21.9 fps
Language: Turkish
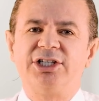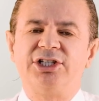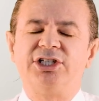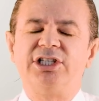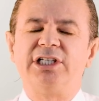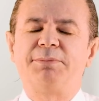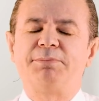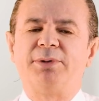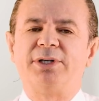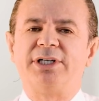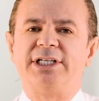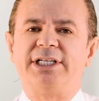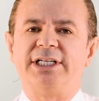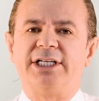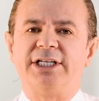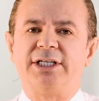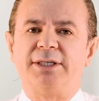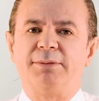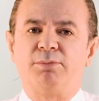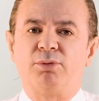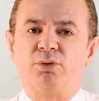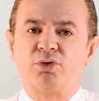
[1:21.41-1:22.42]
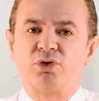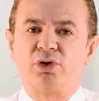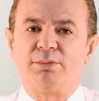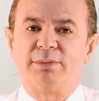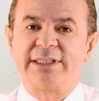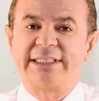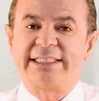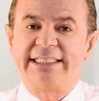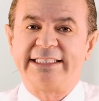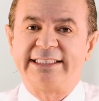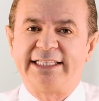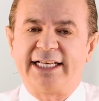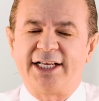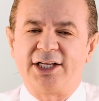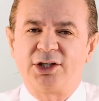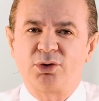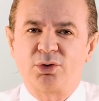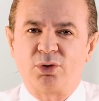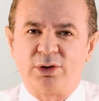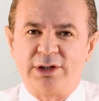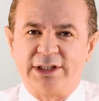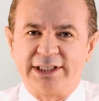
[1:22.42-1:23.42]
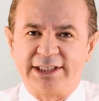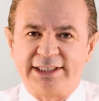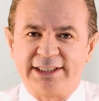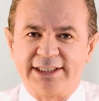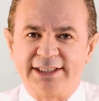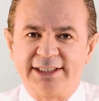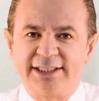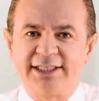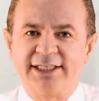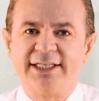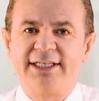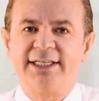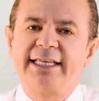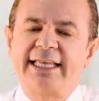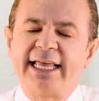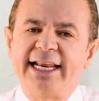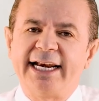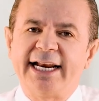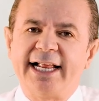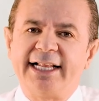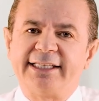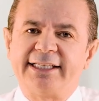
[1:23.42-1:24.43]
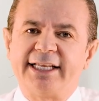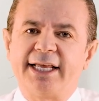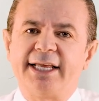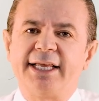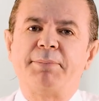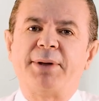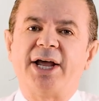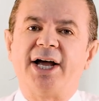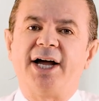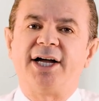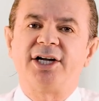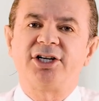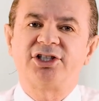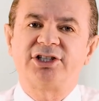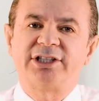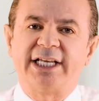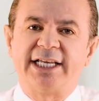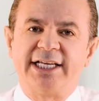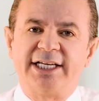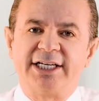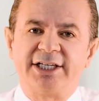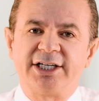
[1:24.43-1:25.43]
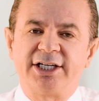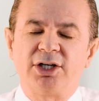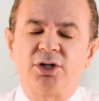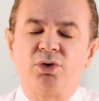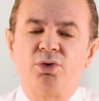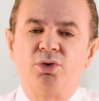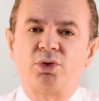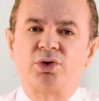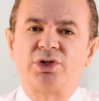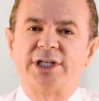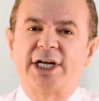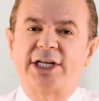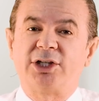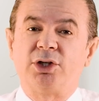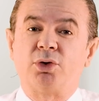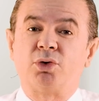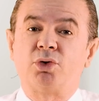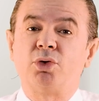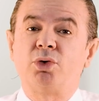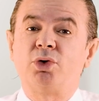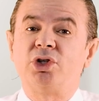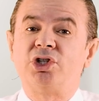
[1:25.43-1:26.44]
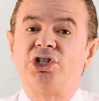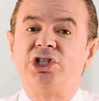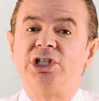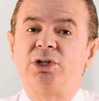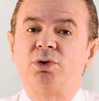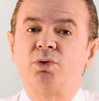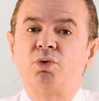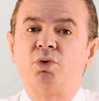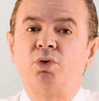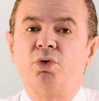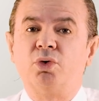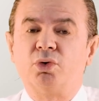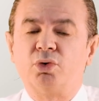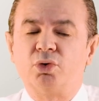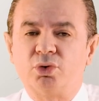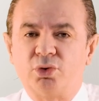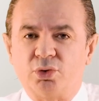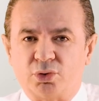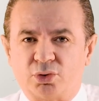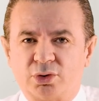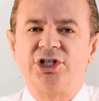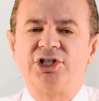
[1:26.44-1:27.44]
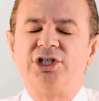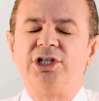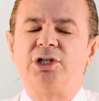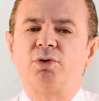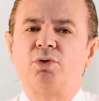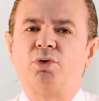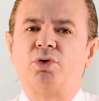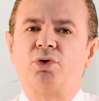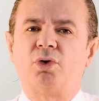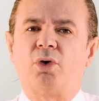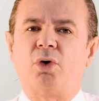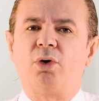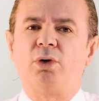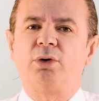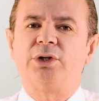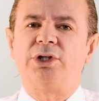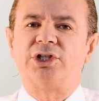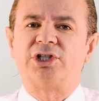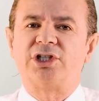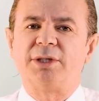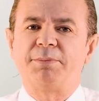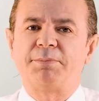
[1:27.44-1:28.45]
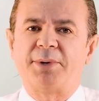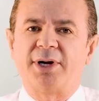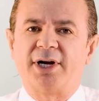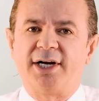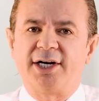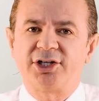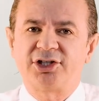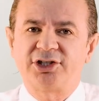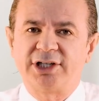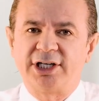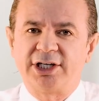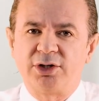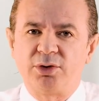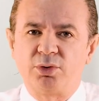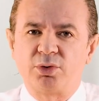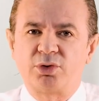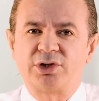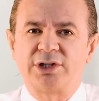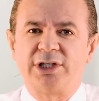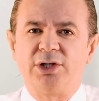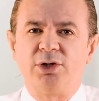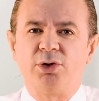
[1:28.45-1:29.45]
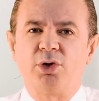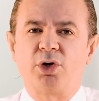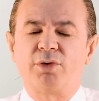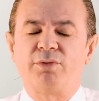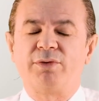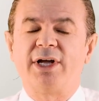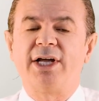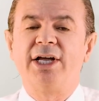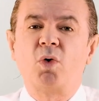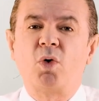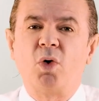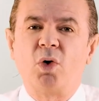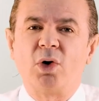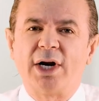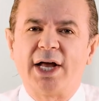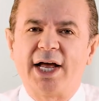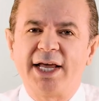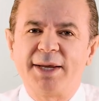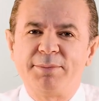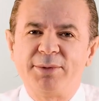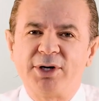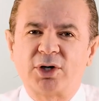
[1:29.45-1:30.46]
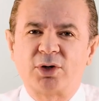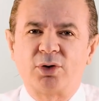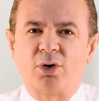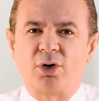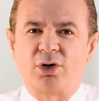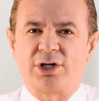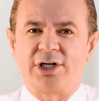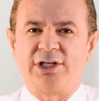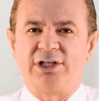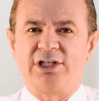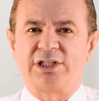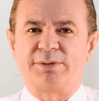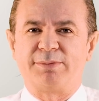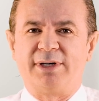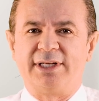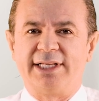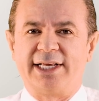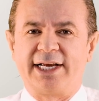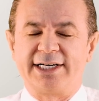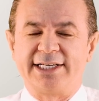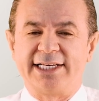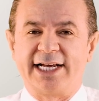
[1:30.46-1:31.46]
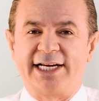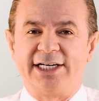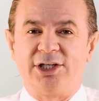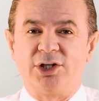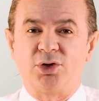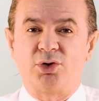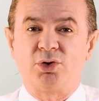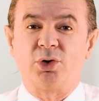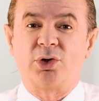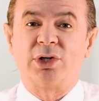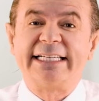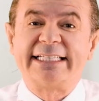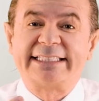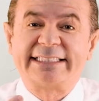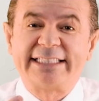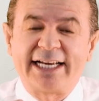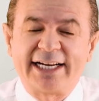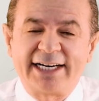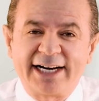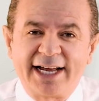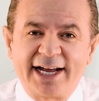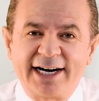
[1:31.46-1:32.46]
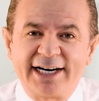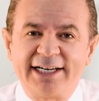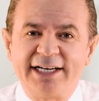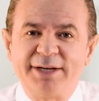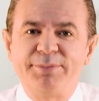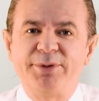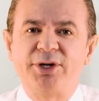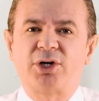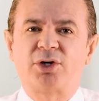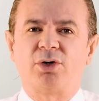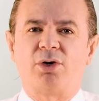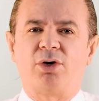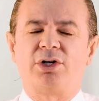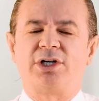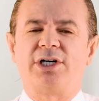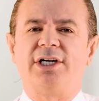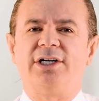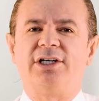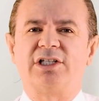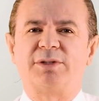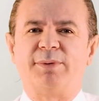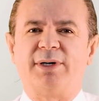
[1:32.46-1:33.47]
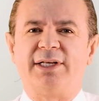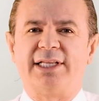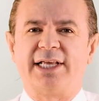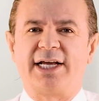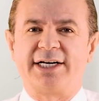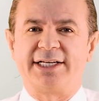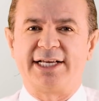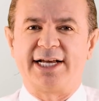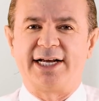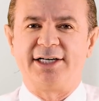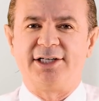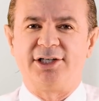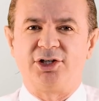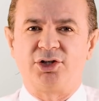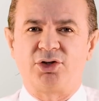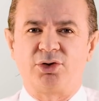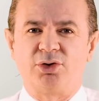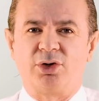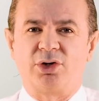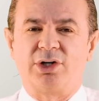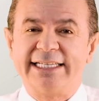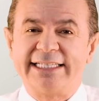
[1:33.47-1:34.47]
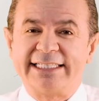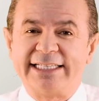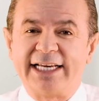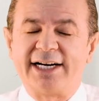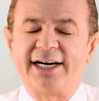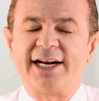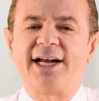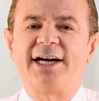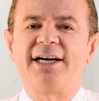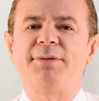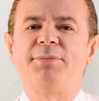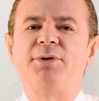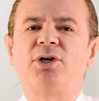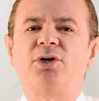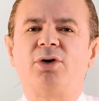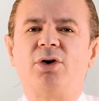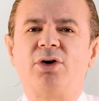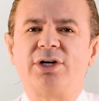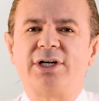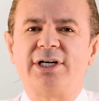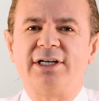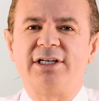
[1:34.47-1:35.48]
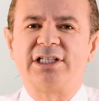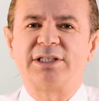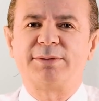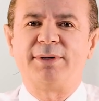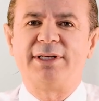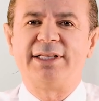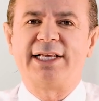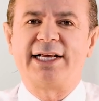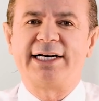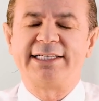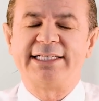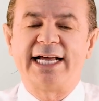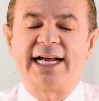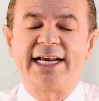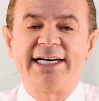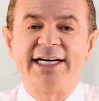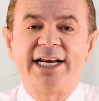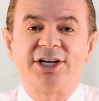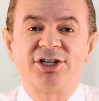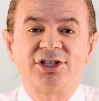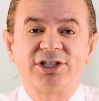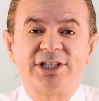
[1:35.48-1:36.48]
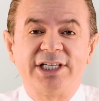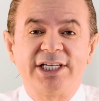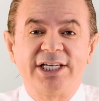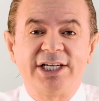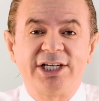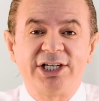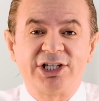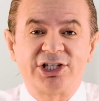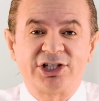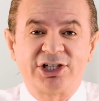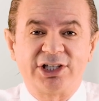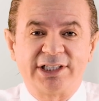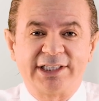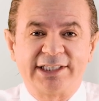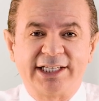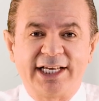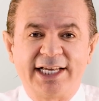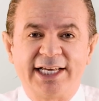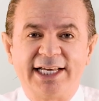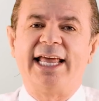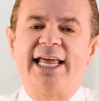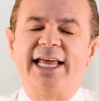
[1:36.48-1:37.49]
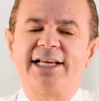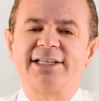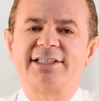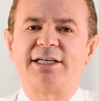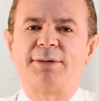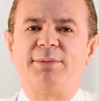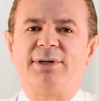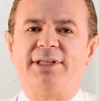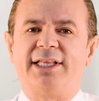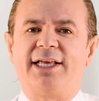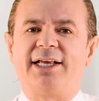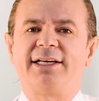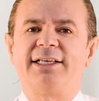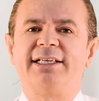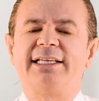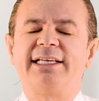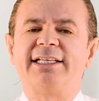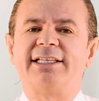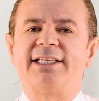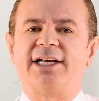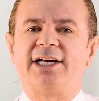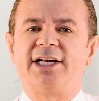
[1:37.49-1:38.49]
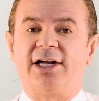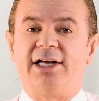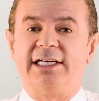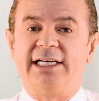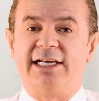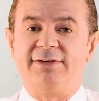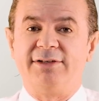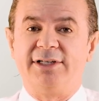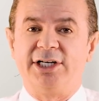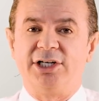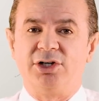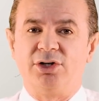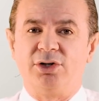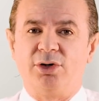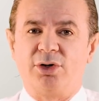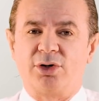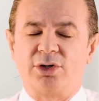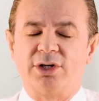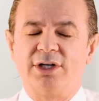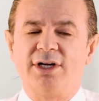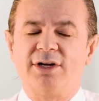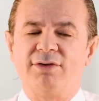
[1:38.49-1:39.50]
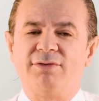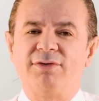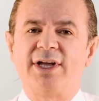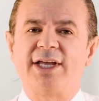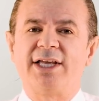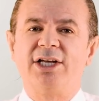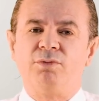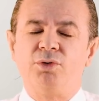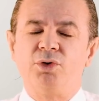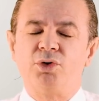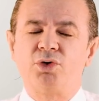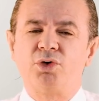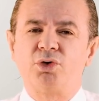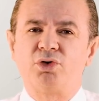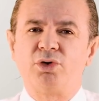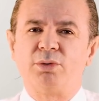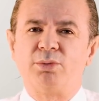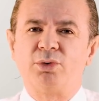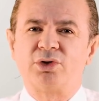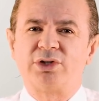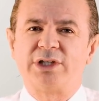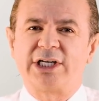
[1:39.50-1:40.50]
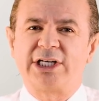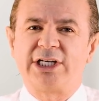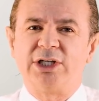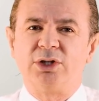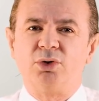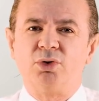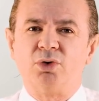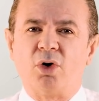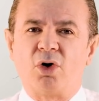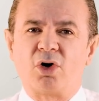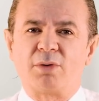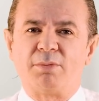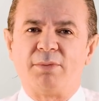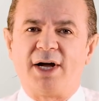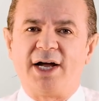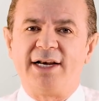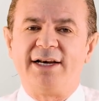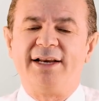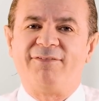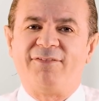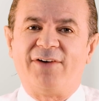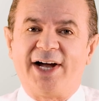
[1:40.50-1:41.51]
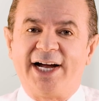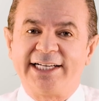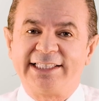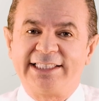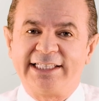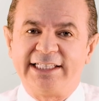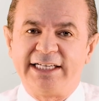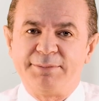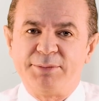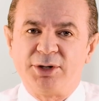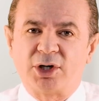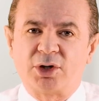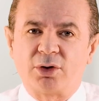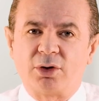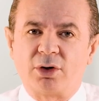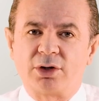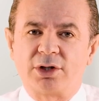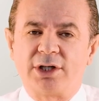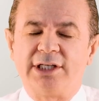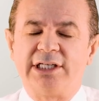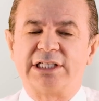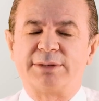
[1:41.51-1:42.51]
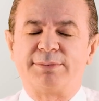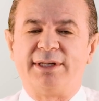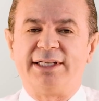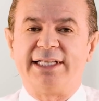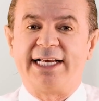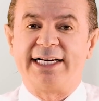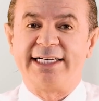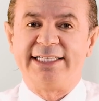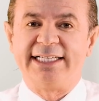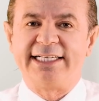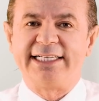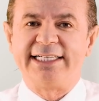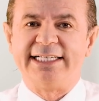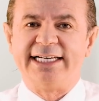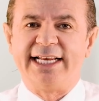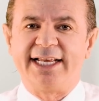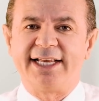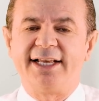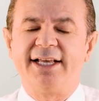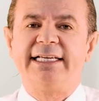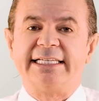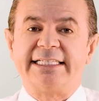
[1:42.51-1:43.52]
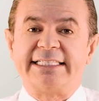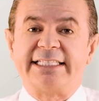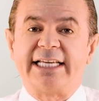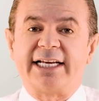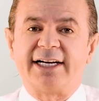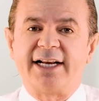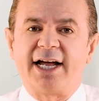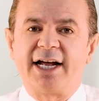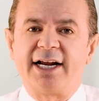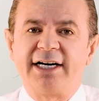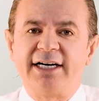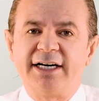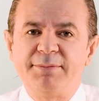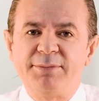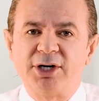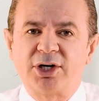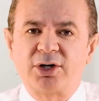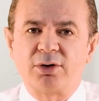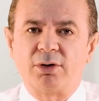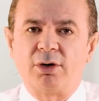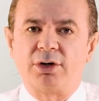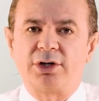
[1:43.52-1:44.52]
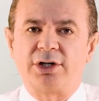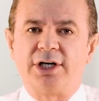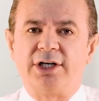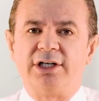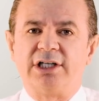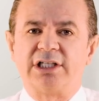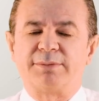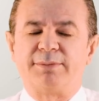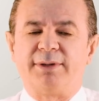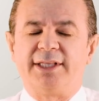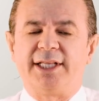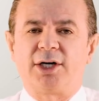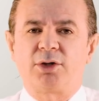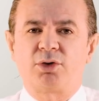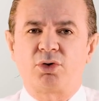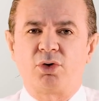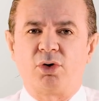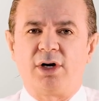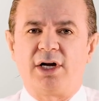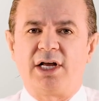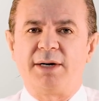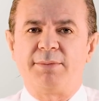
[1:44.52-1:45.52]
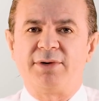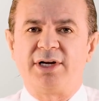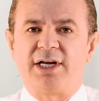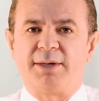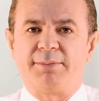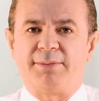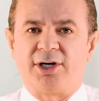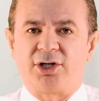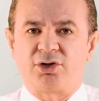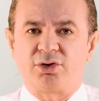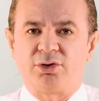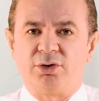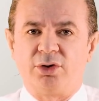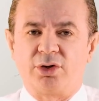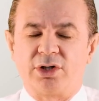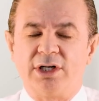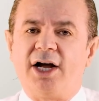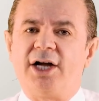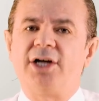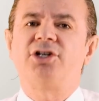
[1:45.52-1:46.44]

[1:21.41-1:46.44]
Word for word: cilt bariyeri bozulmasından dolayı genelde pH değeri yüksektir. Çünkü cilt kurudur. Cilt kuru olduğu için pH değeri yükseliyor ve kolay mikroorganizmalar yerleşiyor. Zararlı mikroorganizmalar yerleşiyor. Zararlı mikroorganizmalar yerleştiği için de egzamalar giderek alevleniyor ve vücudumuzdaki normal faydalı mikroorganizmalar yerine zararlı mikroorganizmalar çoğalmaya başlıyor.